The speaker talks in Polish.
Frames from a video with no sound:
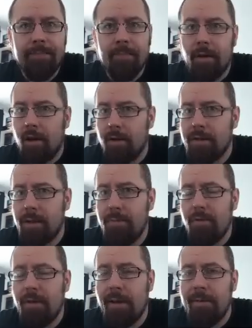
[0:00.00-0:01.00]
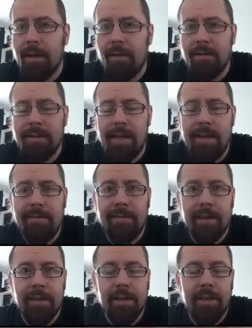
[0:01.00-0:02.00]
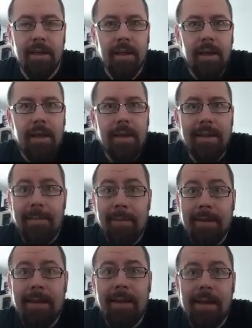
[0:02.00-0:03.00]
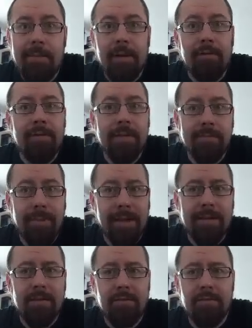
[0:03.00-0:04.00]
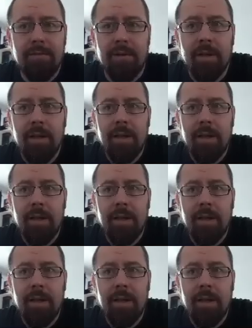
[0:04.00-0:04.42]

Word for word: no, zrobiło na mnie kolosalne wrażenie i tam takich elementów jest bardzo dużo.